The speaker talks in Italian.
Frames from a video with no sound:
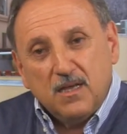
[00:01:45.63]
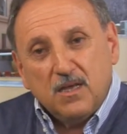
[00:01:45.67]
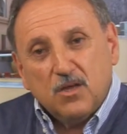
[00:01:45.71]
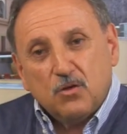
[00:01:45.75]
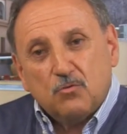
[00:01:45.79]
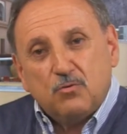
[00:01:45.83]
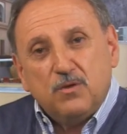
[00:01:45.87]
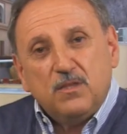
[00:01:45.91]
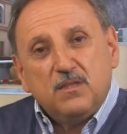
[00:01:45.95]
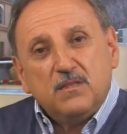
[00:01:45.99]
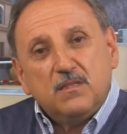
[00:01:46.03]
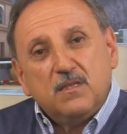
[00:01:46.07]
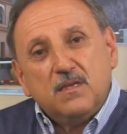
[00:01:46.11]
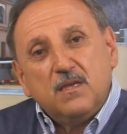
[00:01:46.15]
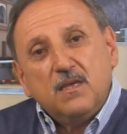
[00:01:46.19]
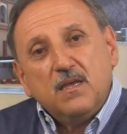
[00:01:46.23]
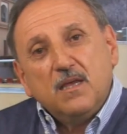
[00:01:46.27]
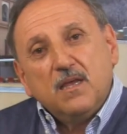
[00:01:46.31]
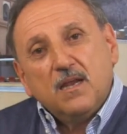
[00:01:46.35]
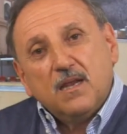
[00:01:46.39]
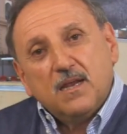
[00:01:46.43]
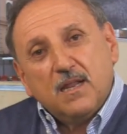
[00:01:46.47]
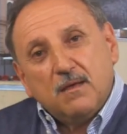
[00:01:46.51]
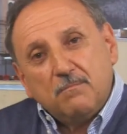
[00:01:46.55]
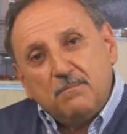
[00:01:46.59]
Quindi
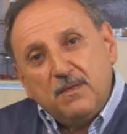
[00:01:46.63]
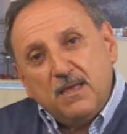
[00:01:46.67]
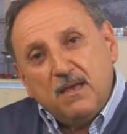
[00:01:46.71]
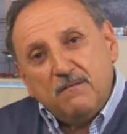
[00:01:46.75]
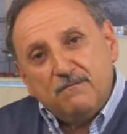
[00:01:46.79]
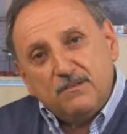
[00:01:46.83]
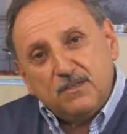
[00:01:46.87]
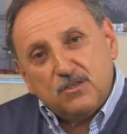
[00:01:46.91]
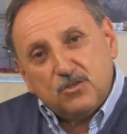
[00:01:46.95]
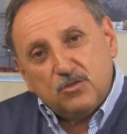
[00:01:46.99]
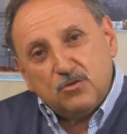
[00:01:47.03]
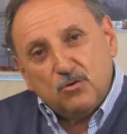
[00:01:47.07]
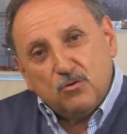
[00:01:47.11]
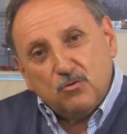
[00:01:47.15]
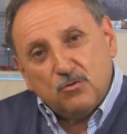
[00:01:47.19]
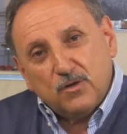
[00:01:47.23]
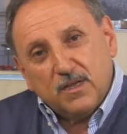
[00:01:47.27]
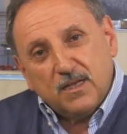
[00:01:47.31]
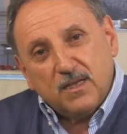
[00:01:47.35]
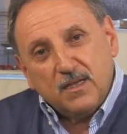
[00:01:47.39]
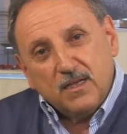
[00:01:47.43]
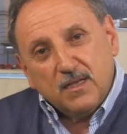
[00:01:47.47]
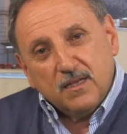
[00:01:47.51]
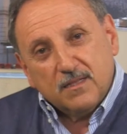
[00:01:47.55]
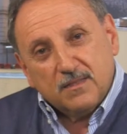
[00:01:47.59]
la mia
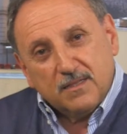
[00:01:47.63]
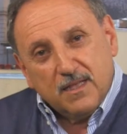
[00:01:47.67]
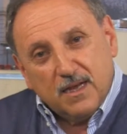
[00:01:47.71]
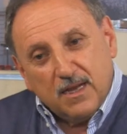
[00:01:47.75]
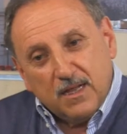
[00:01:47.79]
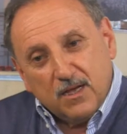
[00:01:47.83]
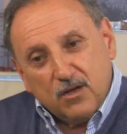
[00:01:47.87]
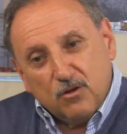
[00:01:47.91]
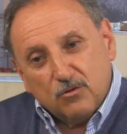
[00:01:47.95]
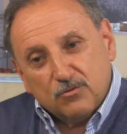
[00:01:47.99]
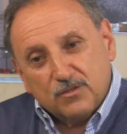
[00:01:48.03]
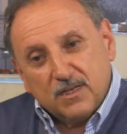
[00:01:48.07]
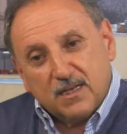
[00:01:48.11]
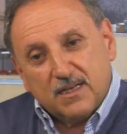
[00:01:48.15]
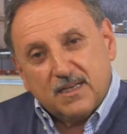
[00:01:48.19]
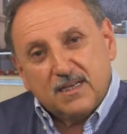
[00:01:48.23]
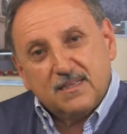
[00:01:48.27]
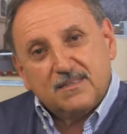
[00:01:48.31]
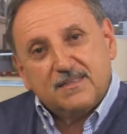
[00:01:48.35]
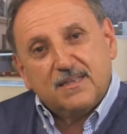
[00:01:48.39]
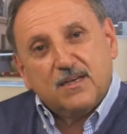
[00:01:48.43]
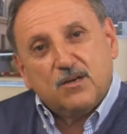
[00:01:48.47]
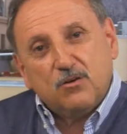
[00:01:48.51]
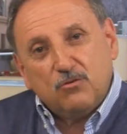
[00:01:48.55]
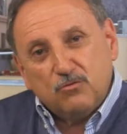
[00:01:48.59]
visione delle cose è che
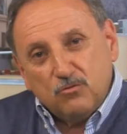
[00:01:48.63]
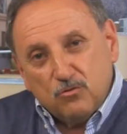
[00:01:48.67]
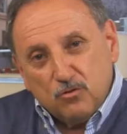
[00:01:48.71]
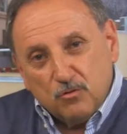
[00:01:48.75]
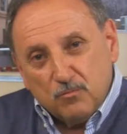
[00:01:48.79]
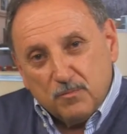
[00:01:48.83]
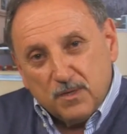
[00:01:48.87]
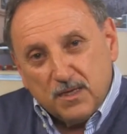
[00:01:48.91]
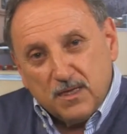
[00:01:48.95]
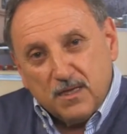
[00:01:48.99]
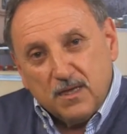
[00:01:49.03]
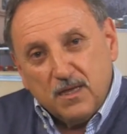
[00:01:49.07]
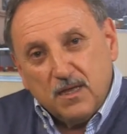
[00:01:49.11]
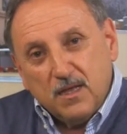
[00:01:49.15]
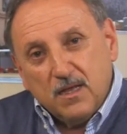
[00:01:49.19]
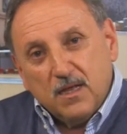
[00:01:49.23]
secondo me